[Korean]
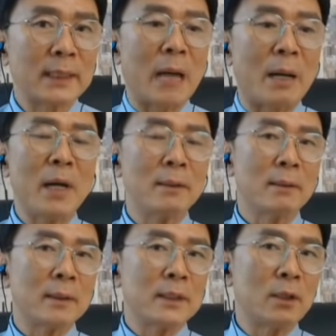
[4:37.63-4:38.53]
다만
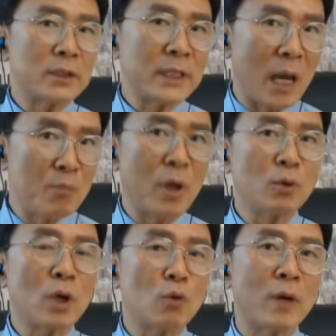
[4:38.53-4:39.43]
이것이
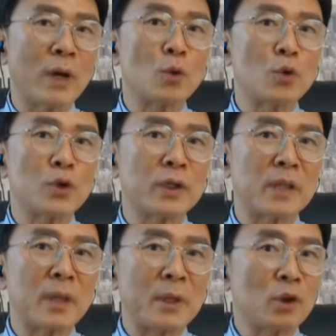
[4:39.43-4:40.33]
엠파동의 구간에 놓여 있기
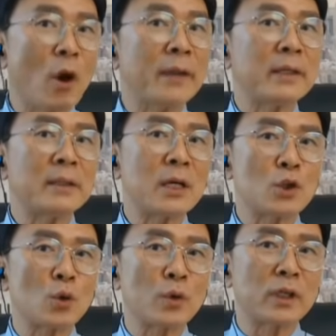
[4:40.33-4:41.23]
때문에 떠야 된다는
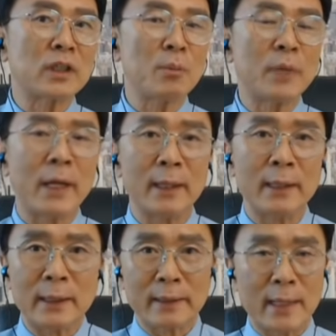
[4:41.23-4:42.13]
절고 있기 때문에
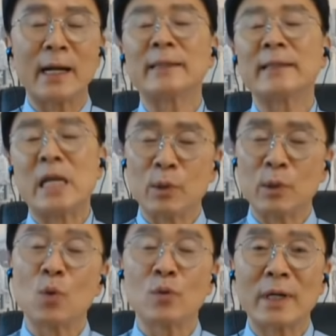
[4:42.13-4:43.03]
내려갈 때
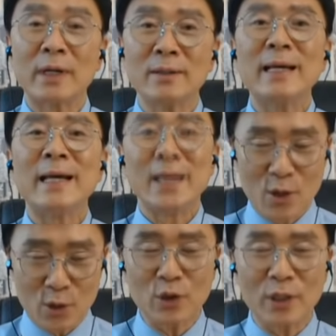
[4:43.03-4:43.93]
리미트 공략은
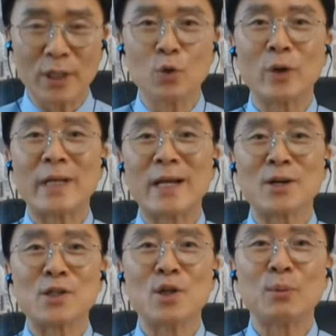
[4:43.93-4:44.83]
여전히 유효하다는
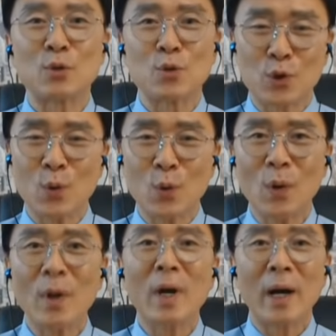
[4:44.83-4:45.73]
것을 염두에
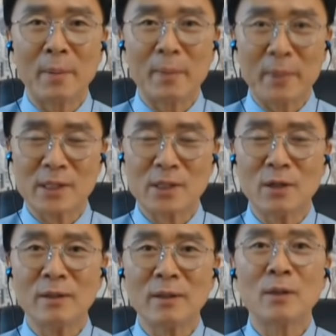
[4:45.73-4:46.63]
두시고 아,
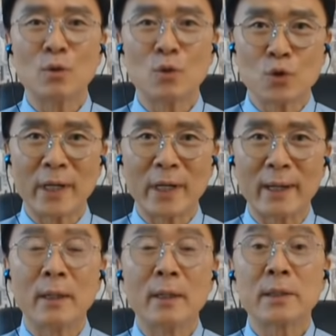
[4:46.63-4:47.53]
밑에서는
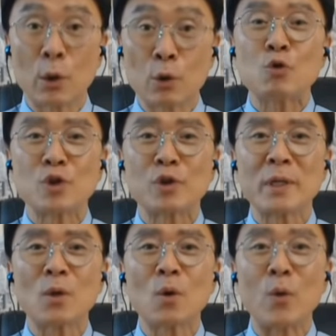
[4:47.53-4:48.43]
꾸준하게 재료
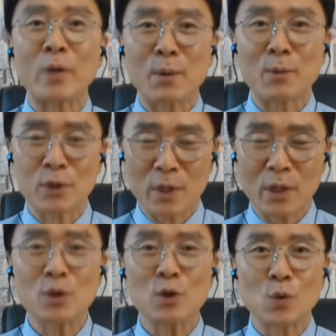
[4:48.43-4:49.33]
중심에서 공유해
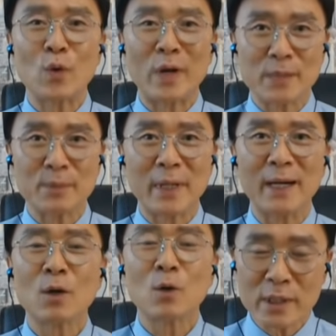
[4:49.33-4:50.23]
보시면 좋을 것 같습니다.
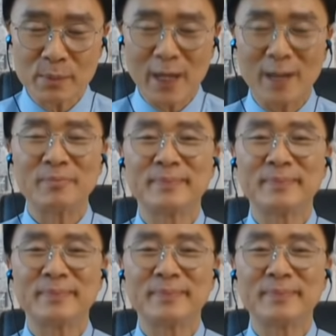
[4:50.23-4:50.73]
고맙습니다.